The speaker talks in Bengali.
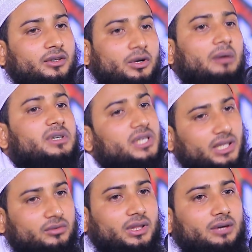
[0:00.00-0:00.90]
তো আমার
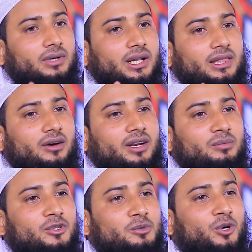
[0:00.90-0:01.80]
সাথে কথা বলেন তাহলে
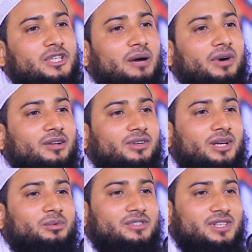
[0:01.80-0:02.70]
বুঝবো যে আমার কথা
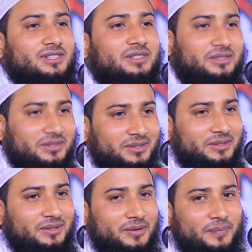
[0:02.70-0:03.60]
বুঝতেছেন
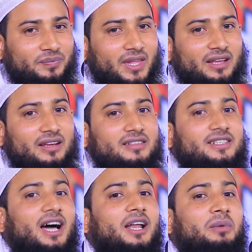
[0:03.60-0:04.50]

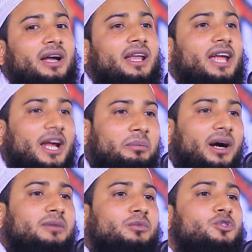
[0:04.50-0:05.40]
চার ভাগের এক
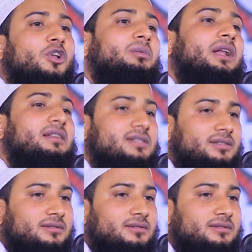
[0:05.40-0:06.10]
ভাগ মুসলমান আছে